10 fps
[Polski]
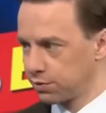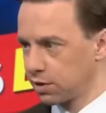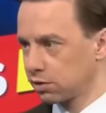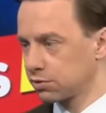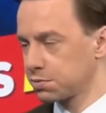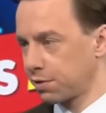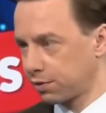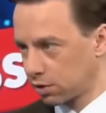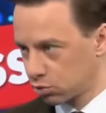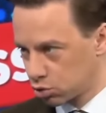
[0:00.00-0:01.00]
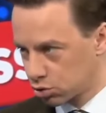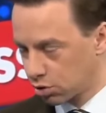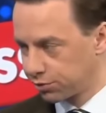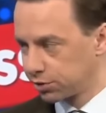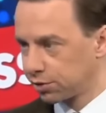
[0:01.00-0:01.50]
dwie. Jedną w sprawie nadużyć
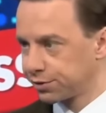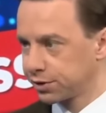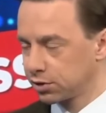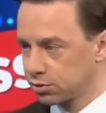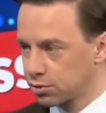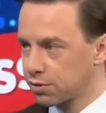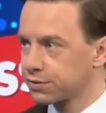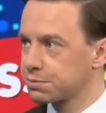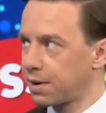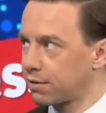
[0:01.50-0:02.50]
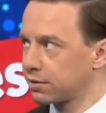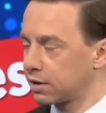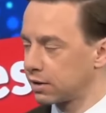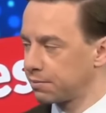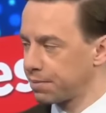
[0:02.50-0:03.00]
covidowych i drugą w
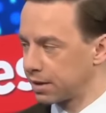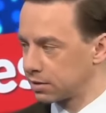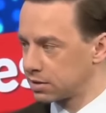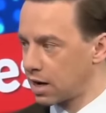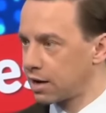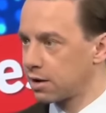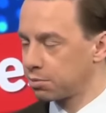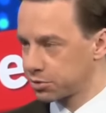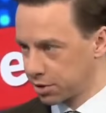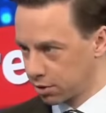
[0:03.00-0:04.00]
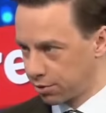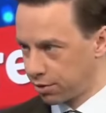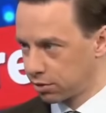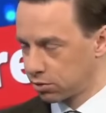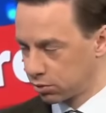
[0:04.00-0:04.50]
sprawie e, zalania polskiego
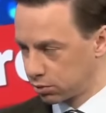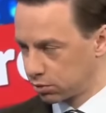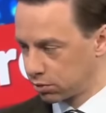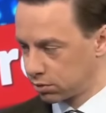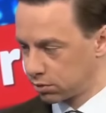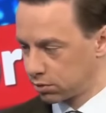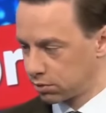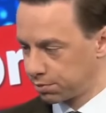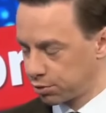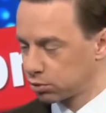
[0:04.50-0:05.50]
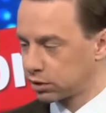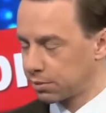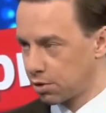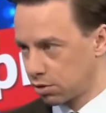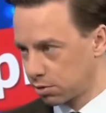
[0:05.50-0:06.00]
rynku e,
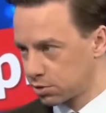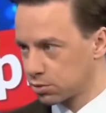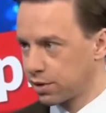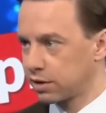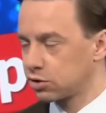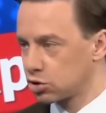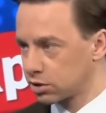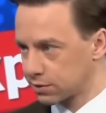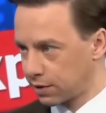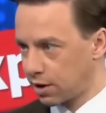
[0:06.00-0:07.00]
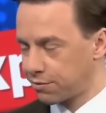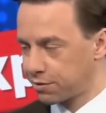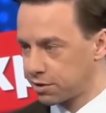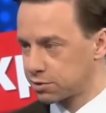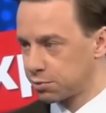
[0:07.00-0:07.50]
produktami rolnymi z Ukrainy, czyli tak zwanej
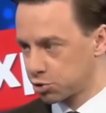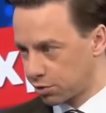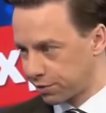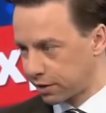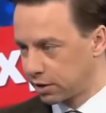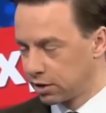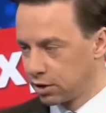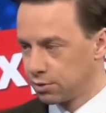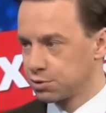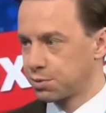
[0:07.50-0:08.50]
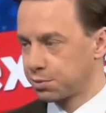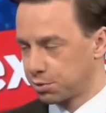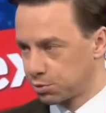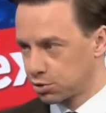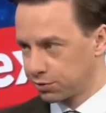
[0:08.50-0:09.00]
afery zbożowej. Mhm.
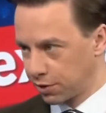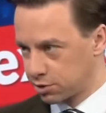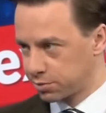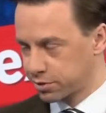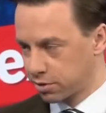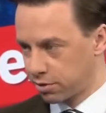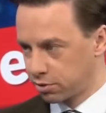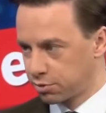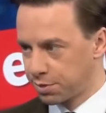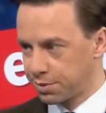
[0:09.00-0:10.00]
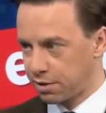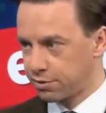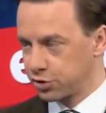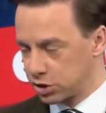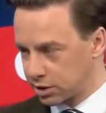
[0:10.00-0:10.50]
Przypomnijmy, że otwarcie polskiego rynku
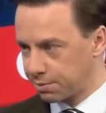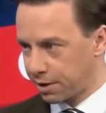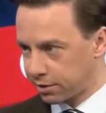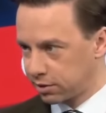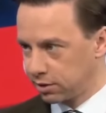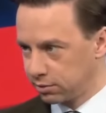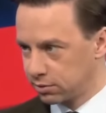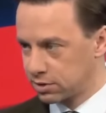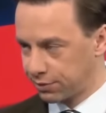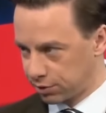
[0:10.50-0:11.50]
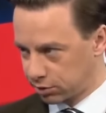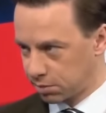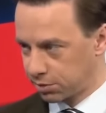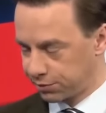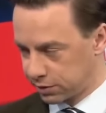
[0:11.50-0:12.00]
popierały wszystkie partie, za
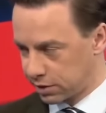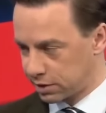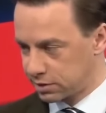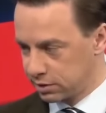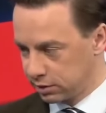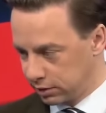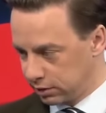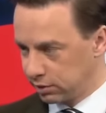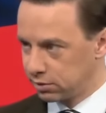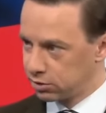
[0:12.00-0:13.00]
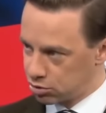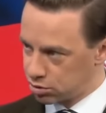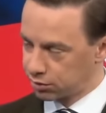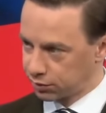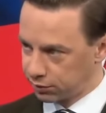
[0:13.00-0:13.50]
wyjątkiem Konfederacji i
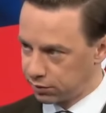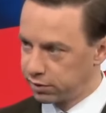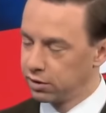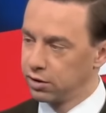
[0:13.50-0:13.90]
niszczy to w tej chwili